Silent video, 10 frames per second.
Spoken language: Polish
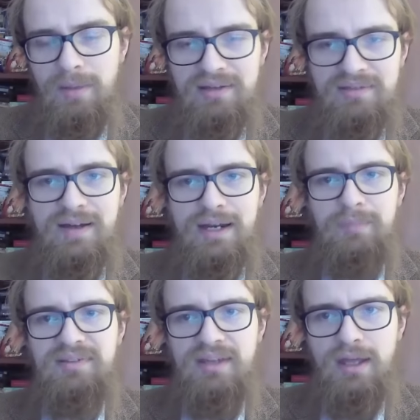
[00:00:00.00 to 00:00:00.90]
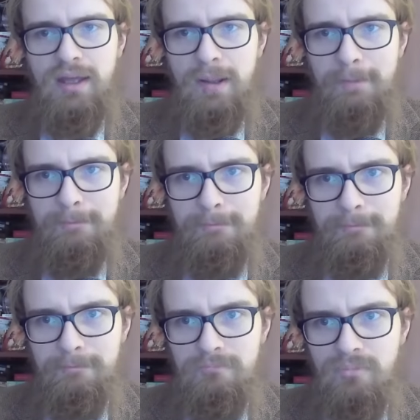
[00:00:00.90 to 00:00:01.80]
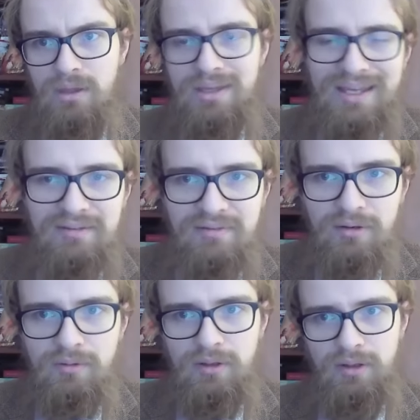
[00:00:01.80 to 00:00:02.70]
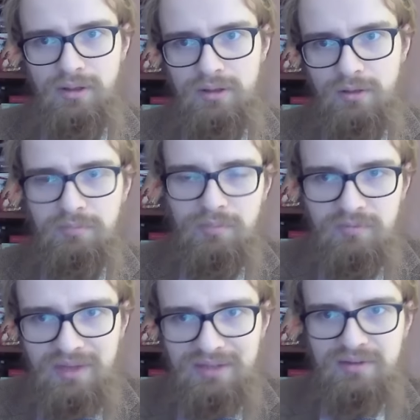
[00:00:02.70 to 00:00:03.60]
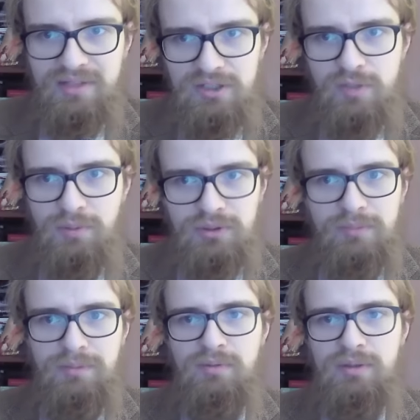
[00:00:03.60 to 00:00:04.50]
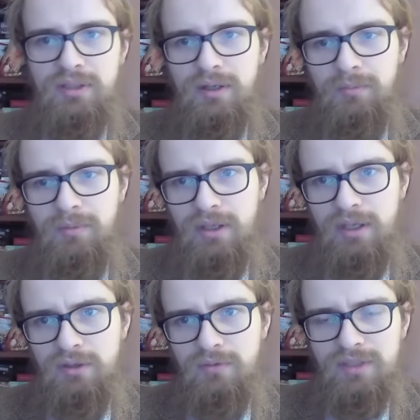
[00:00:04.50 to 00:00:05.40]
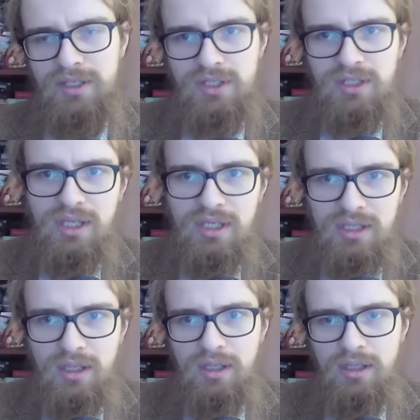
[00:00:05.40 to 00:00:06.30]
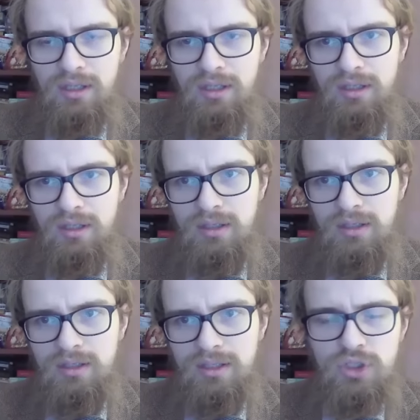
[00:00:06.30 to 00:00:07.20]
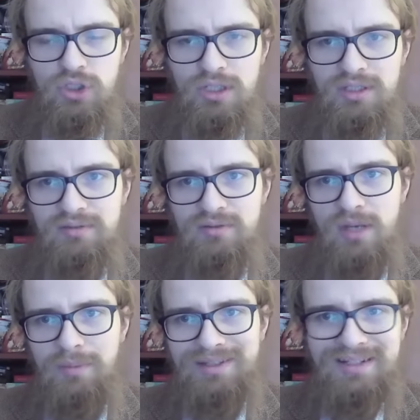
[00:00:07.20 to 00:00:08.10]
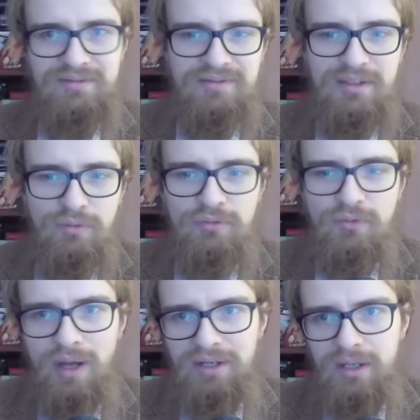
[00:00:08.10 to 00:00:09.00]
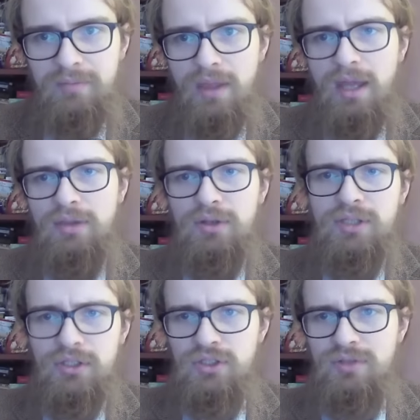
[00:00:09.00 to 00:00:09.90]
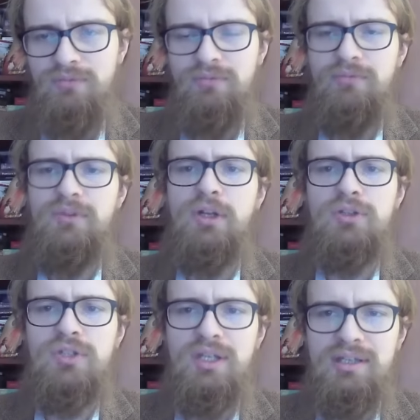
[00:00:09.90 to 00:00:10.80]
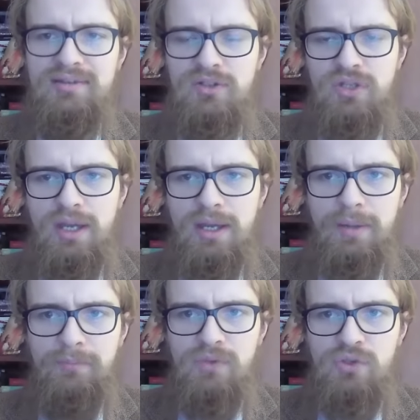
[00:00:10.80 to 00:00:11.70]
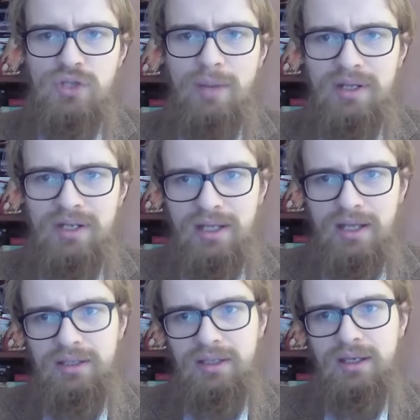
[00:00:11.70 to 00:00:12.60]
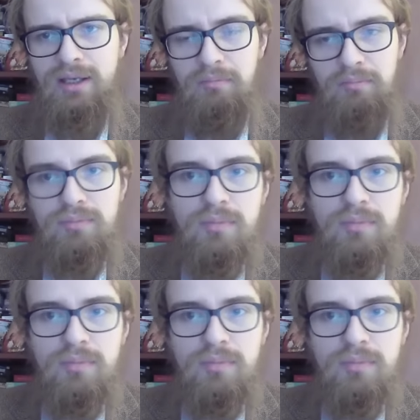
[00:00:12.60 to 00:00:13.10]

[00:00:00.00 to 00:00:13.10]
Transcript: państwa arabskie mm, nie chcą, no, jednoznacznie potępiły to, to wydarzenie i, i, i ten szczyt z udziałem Bidena został odwołany. No i też widoczne jest, że, że Amerykanie